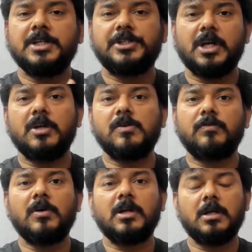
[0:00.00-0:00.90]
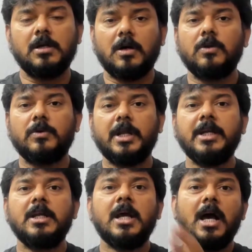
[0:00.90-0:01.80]
ஷேடோ ஆஃப் வார் அண்ட் ஹாலோ
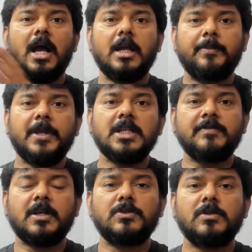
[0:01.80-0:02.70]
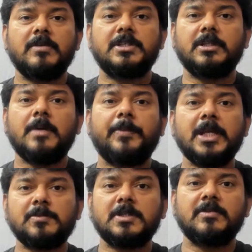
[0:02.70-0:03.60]
நைட் அண்ட் பிஎஸ்பி கன்சோல் வச்சிருந்தா
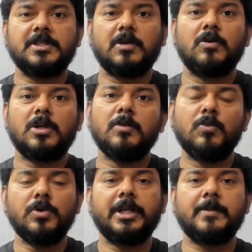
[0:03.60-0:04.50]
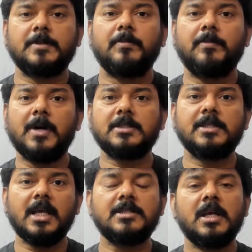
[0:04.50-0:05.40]
பிஎஸ் பிளஸ் வச்சிருக்கவங்களுக்கு மூணு கேம்ஸ் பக்ஸ்
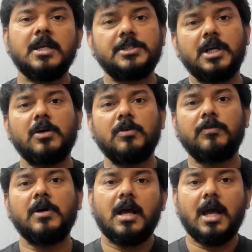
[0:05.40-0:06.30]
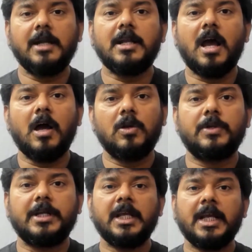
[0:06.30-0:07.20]
நெக்ஸ் ஷேடோ ஆஃப் வார் அண்ட் ஆலோ
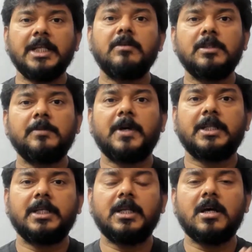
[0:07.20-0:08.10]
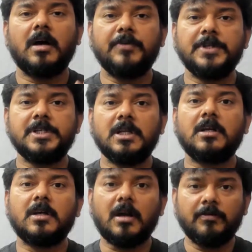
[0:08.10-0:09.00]
நைட் இது வந்து பாத்தீங்கன்னா அபிஷியலா
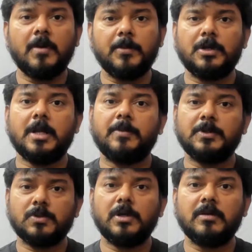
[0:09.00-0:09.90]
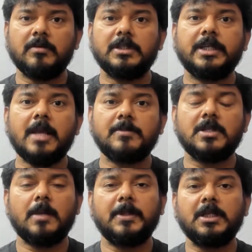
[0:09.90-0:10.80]
கன்ஃபார்ம் ஒன்று இப்ப சொல்ற வந்து கேம்ஸ்
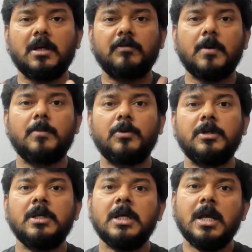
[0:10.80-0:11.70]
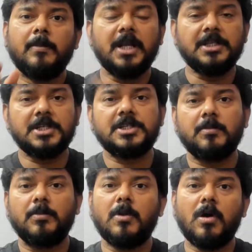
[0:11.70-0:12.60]
எல்லாமே வந்து கன்ஃபார்ம் ஒன்று பிளே
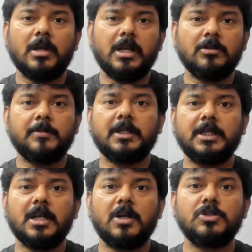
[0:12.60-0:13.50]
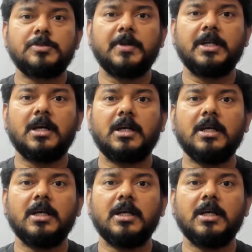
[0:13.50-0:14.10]
ஸ்டேஷன் பிளாக்லயே வந்து பாத்தீங்கன்னா அனௌன்ஸ் பண்ணிருக்காங்க